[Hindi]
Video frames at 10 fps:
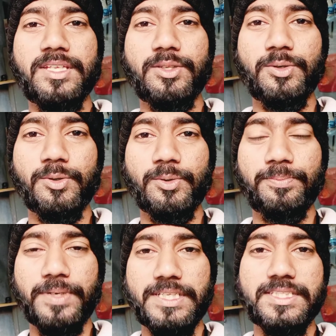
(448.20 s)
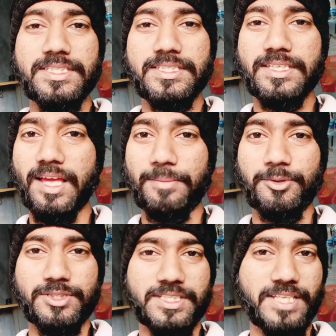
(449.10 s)
तो प्लीज़ आप
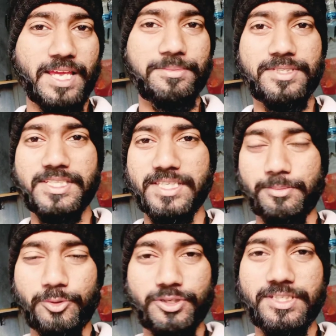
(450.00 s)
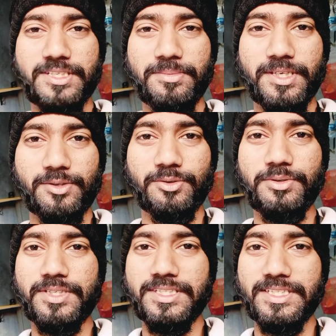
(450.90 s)
लोग सब्सक्राइब कीजिए सपोर्ट कीजिए मेरे को
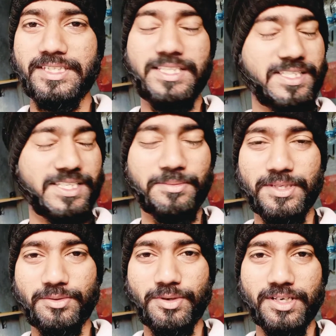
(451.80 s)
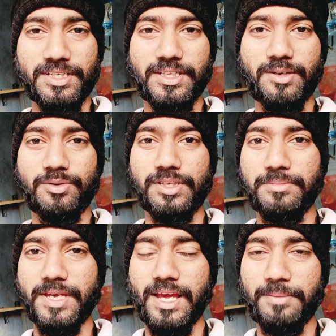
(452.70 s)
दिल से मैं दुआ करता हूँ कि
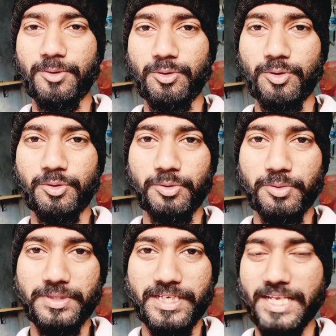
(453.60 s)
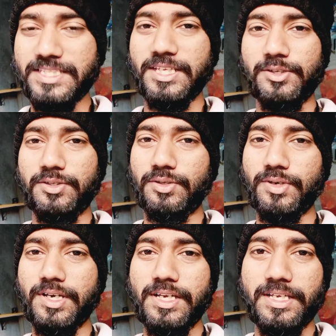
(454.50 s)
मैं आप लोगों को निराश नहीं होने
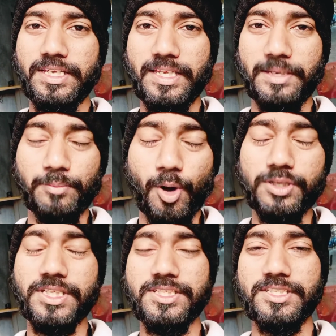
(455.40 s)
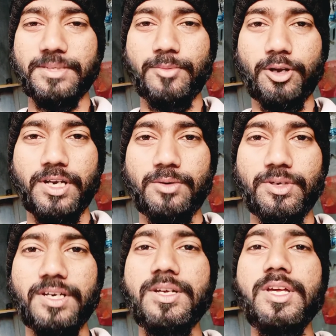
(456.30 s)
दूँगा बहुत अच्छा सा ब्लॉग डालूँगा